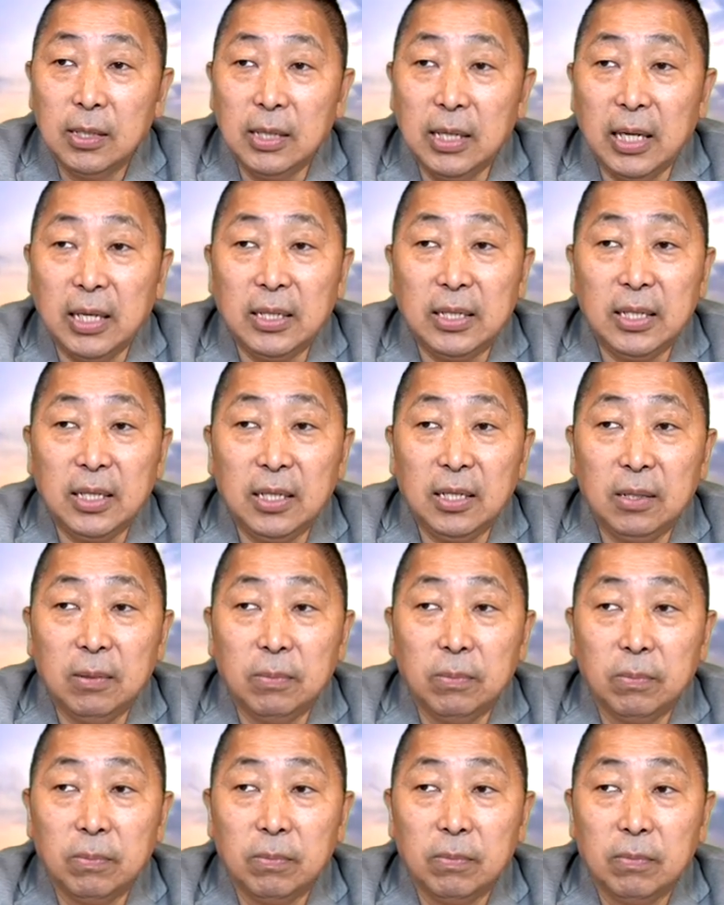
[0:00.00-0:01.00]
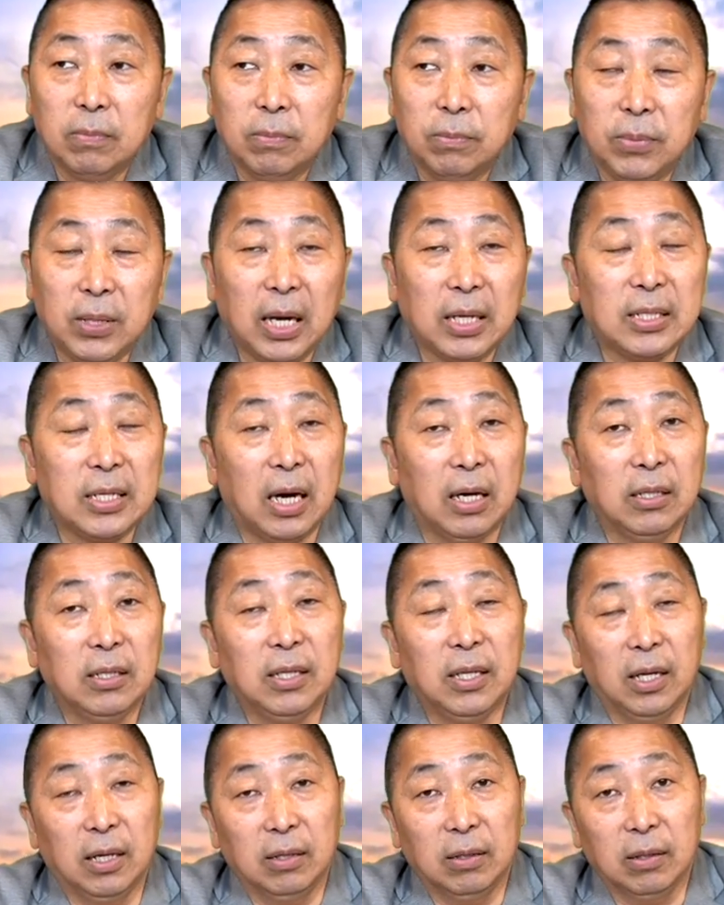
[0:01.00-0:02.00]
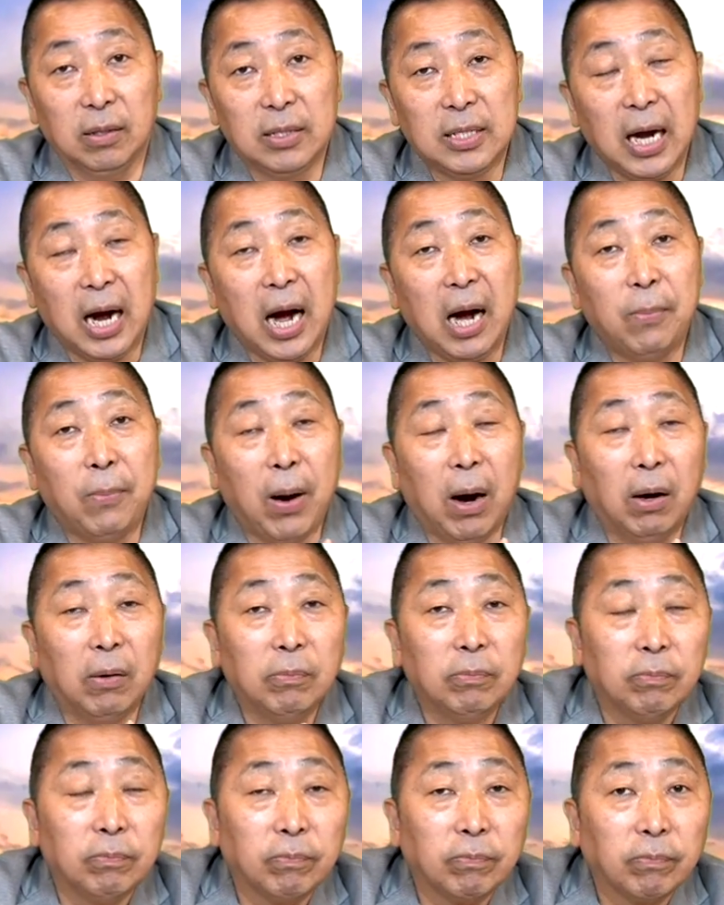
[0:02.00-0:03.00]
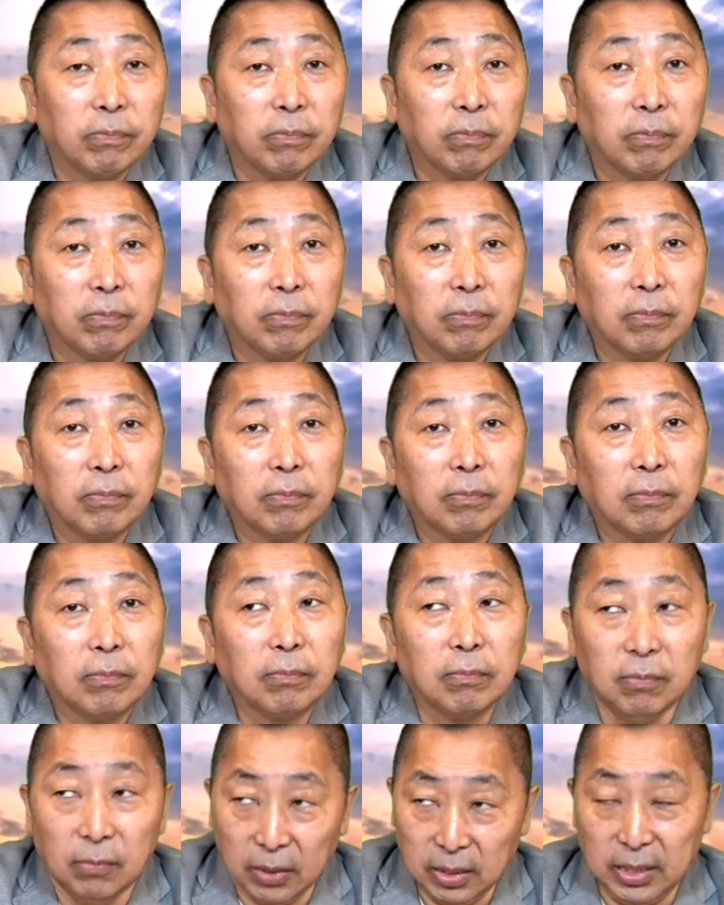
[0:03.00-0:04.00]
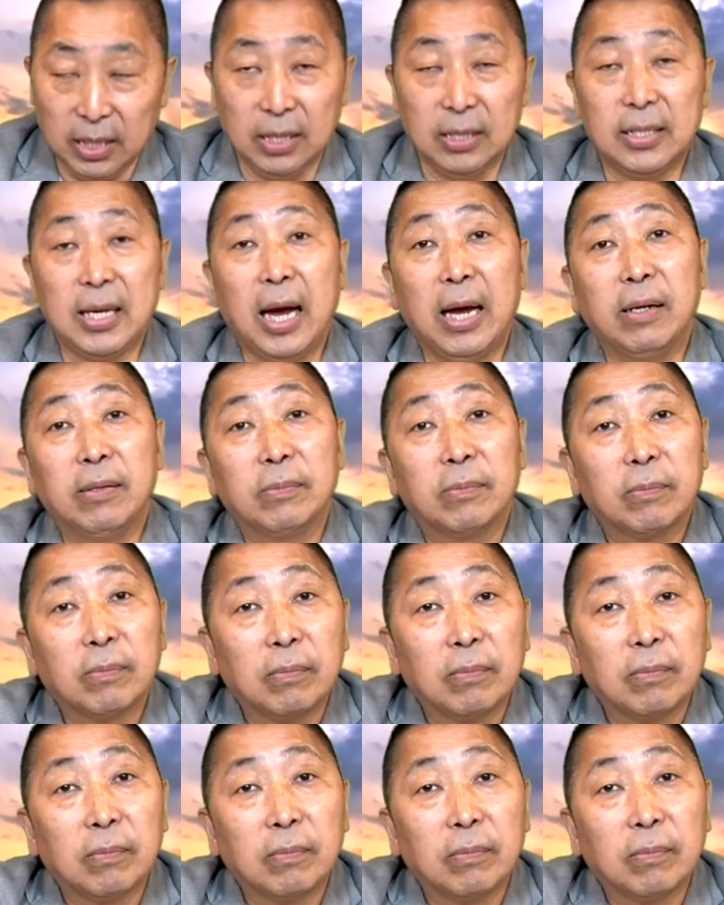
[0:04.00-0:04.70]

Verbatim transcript: 年纪比较长一点的，像阿宝也在；